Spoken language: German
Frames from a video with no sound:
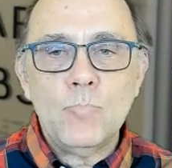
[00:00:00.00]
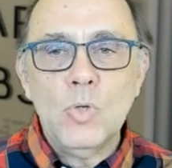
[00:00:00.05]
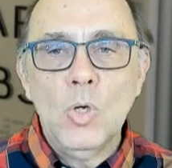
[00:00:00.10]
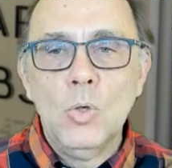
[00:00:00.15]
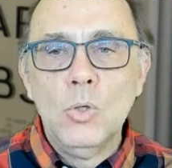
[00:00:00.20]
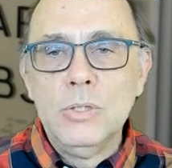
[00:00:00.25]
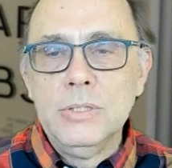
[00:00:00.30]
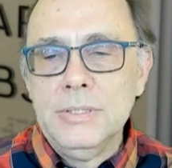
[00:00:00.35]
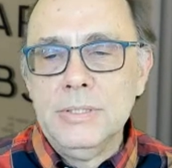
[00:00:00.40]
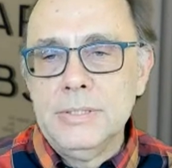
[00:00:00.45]

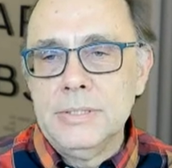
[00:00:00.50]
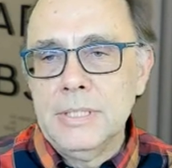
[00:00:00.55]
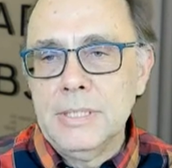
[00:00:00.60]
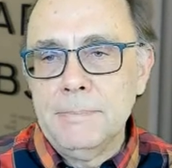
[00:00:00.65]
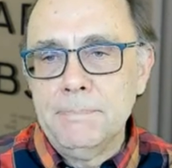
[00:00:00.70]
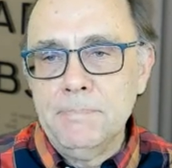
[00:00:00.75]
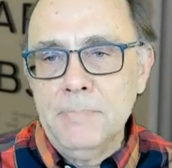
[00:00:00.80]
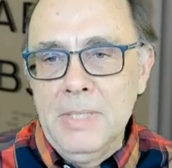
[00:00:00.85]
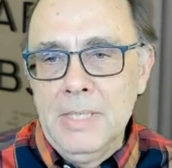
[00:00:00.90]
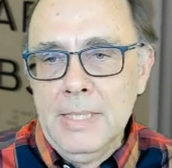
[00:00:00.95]
Und
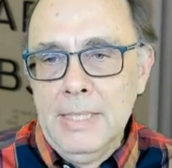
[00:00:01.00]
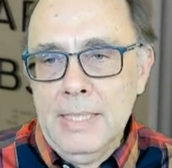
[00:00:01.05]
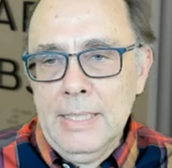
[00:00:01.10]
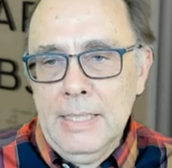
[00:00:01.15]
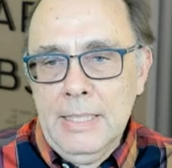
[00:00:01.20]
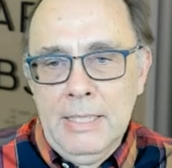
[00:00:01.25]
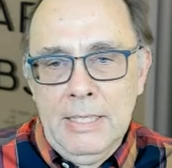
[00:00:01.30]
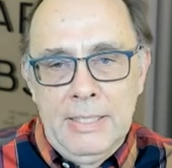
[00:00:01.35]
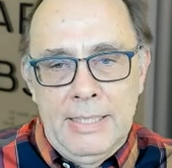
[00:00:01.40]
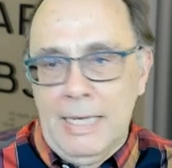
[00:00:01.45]
ähm,
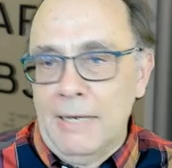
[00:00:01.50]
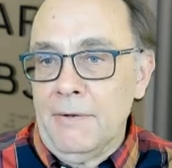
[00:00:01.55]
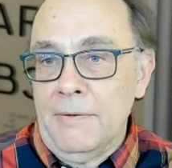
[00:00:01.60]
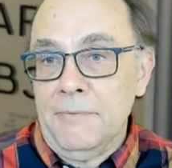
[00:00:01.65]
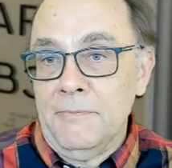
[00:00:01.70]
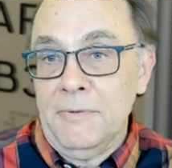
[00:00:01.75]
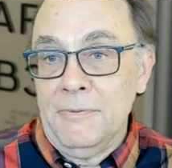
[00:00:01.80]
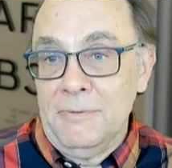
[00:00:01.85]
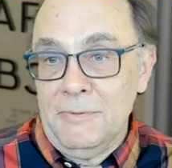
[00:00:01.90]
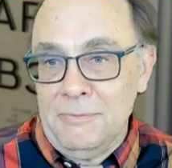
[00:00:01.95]
ja,
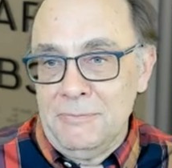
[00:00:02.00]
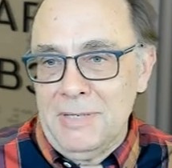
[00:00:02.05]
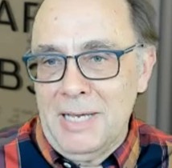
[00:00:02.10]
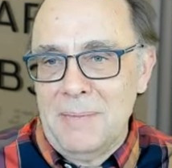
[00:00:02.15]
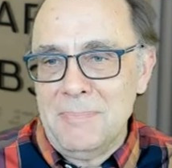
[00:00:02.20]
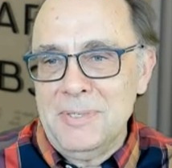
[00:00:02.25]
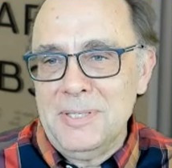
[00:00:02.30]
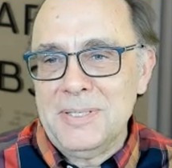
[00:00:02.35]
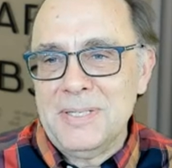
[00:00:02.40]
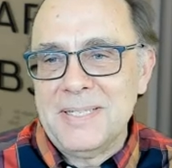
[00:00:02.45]
wir
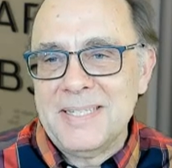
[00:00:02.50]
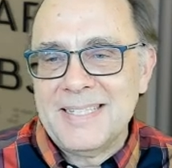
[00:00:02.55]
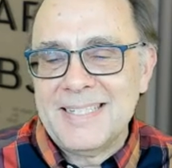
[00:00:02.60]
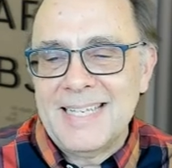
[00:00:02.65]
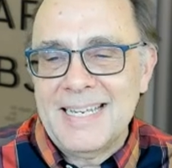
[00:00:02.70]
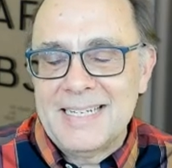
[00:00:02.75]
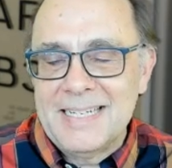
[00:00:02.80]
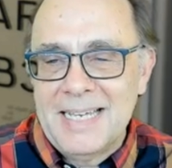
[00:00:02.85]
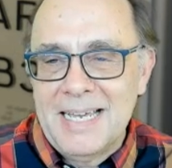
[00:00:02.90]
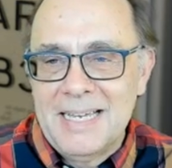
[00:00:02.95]
haben dieses
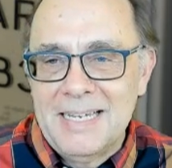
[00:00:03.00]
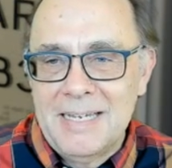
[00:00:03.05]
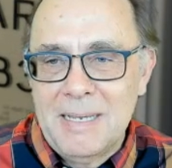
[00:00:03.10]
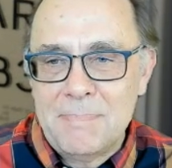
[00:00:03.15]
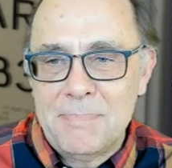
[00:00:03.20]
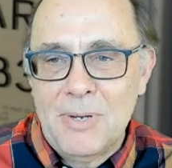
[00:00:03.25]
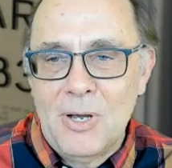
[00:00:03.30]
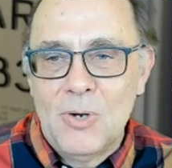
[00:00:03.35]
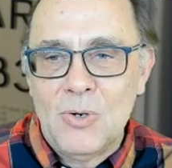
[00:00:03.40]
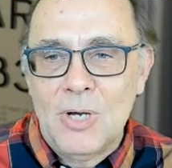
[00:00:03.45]

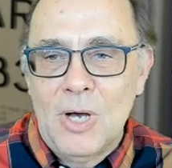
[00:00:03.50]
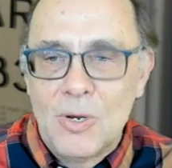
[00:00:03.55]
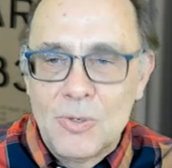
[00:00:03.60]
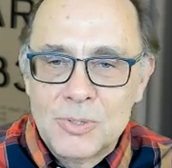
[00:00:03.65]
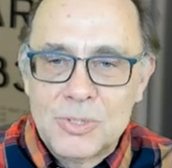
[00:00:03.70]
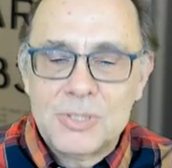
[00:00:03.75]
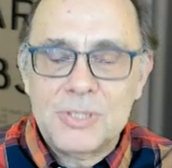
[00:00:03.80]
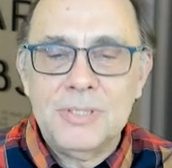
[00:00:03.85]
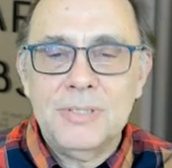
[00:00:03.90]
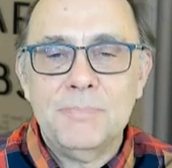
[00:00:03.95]
Setup auch
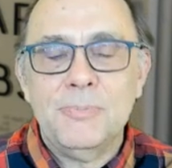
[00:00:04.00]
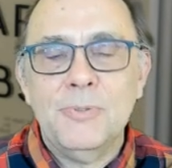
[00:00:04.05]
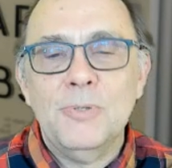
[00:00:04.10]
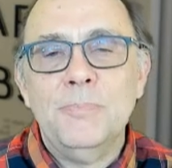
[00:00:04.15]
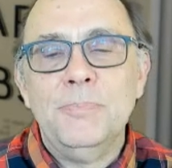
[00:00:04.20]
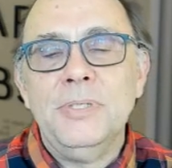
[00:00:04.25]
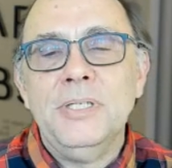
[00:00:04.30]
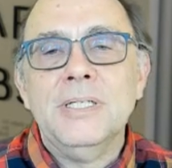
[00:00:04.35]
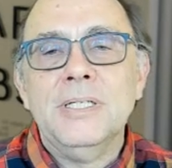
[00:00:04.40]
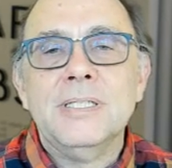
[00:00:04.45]

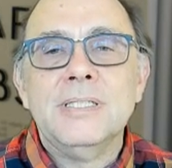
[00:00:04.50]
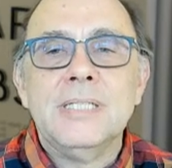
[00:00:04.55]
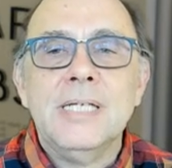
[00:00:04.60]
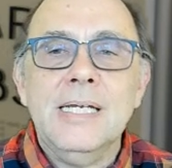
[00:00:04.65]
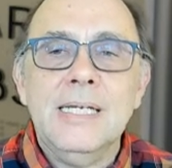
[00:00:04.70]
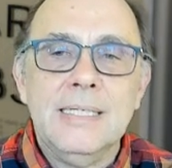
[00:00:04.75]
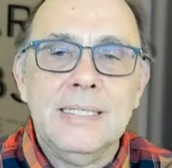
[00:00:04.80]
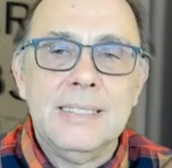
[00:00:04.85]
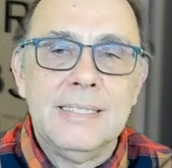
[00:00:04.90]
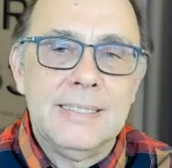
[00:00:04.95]
ausprobiert
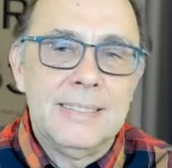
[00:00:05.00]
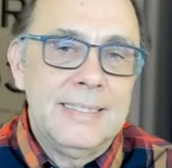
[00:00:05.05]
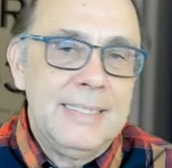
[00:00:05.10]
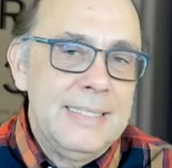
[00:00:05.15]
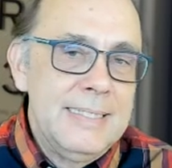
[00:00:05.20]
äh,